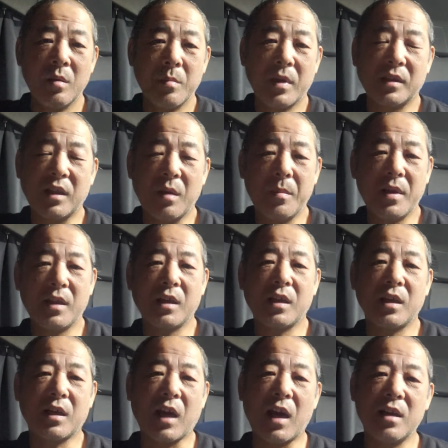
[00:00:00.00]
まあ、全面的
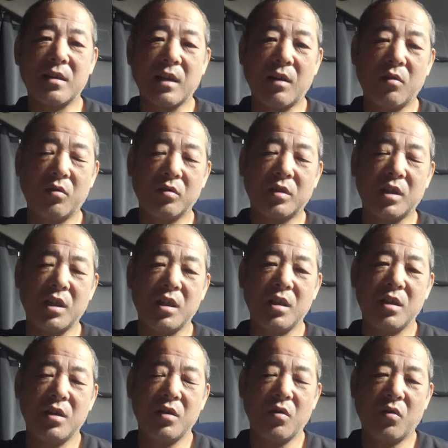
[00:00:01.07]
に会社を
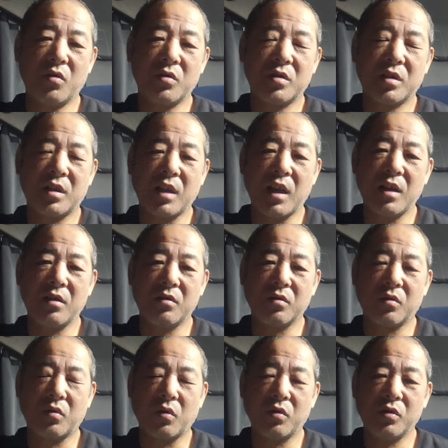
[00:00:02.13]
信用している
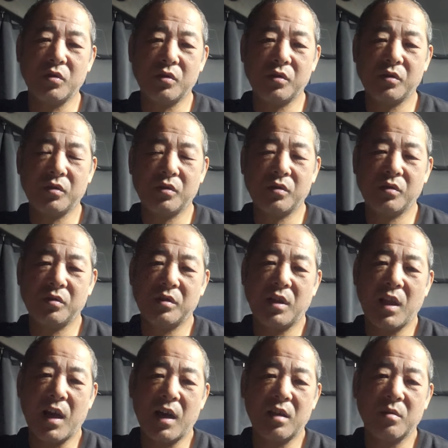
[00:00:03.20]
というん
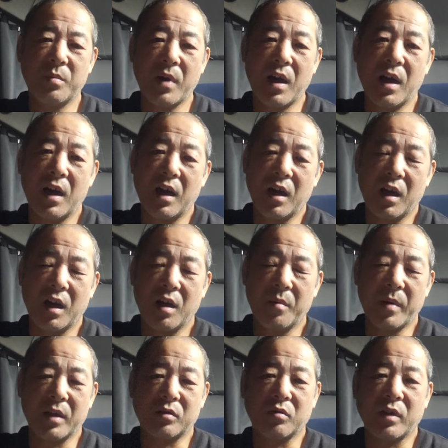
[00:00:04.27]
であれば、
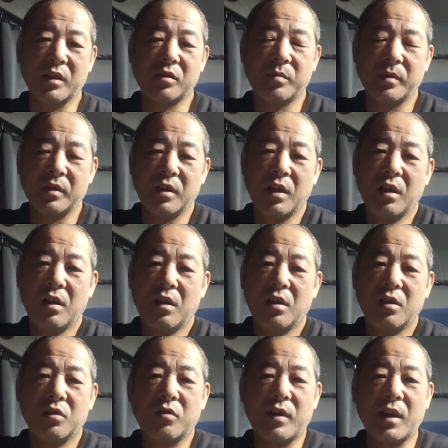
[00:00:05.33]
まあ、それはすぐ、
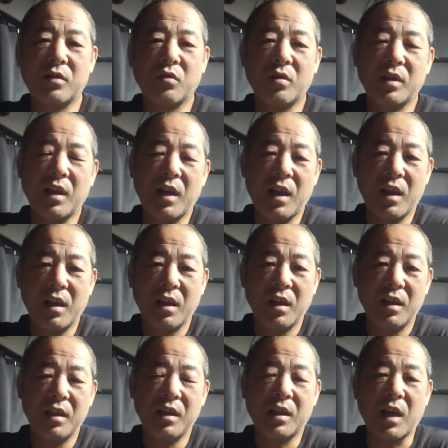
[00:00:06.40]
それはそれでね、
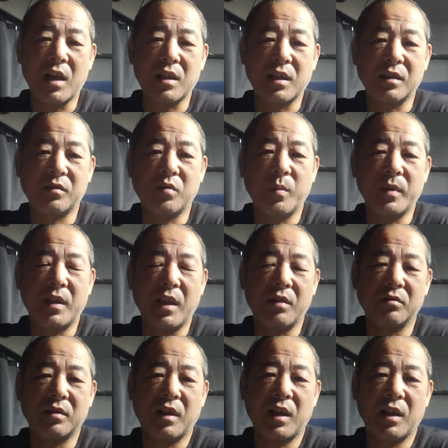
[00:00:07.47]
いい会社に勤めてい
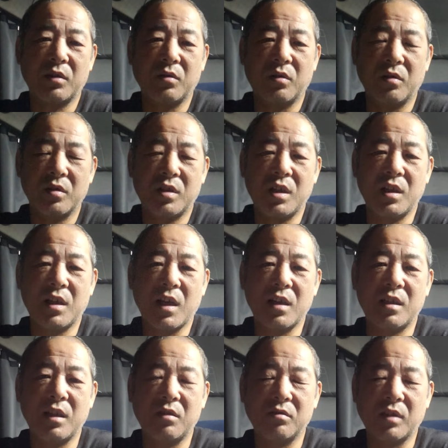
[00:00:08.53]
るんだなと、信頼し
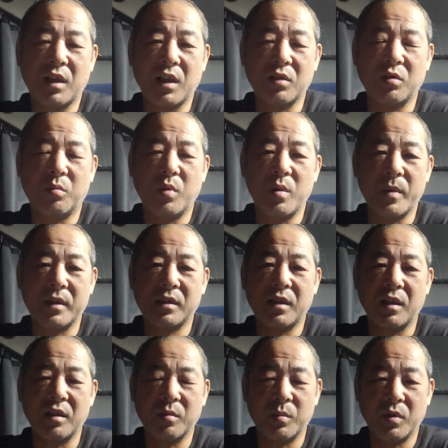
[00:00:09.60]
ているんだなと思いますけ
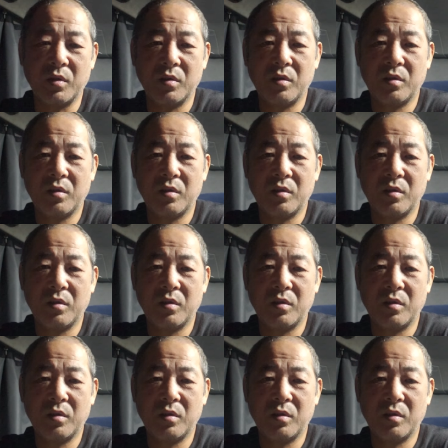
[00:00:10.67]
れども。